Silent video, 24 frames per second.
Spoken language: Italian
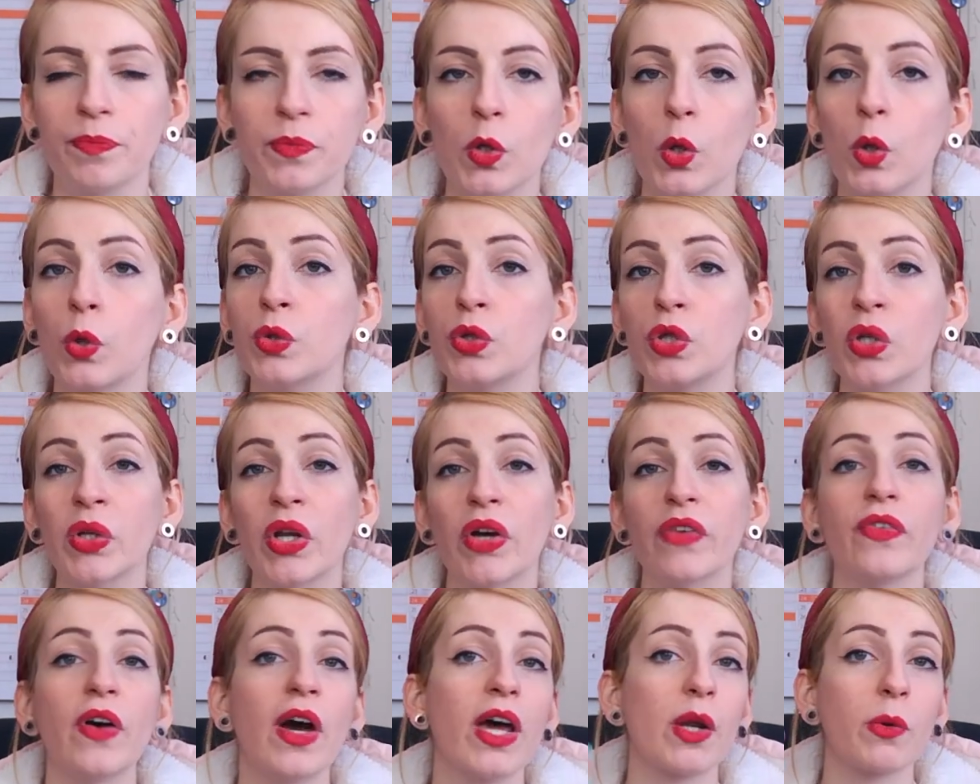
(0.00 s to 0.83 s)
continua
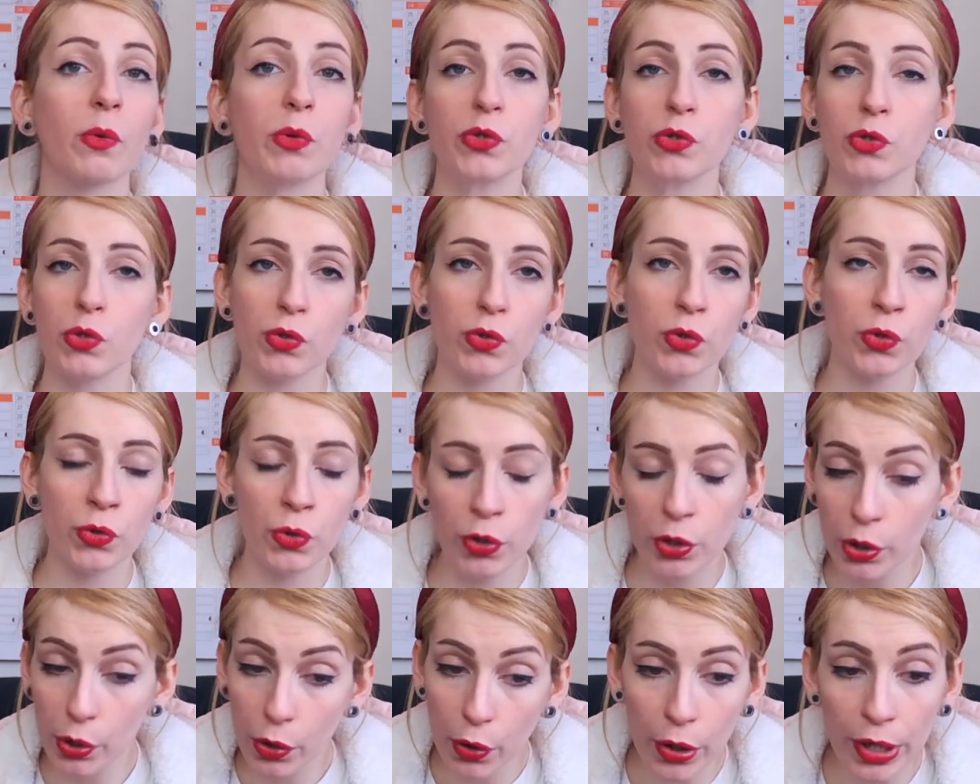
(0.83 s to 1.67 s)
a fare questo sogno
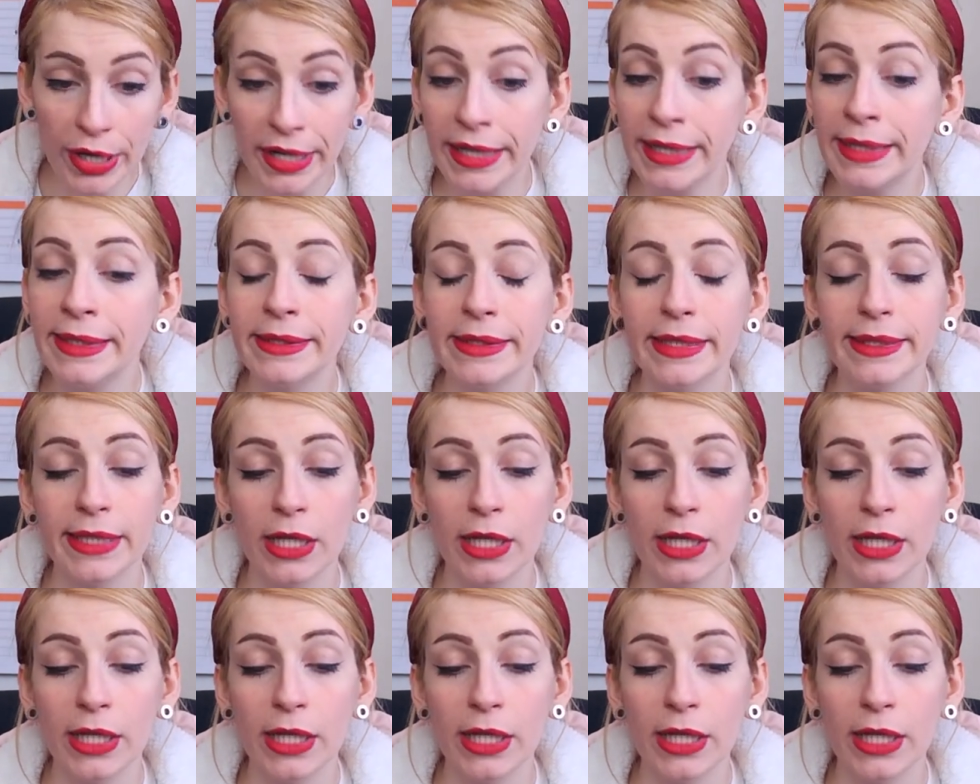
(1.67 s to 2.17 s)
ricorrente,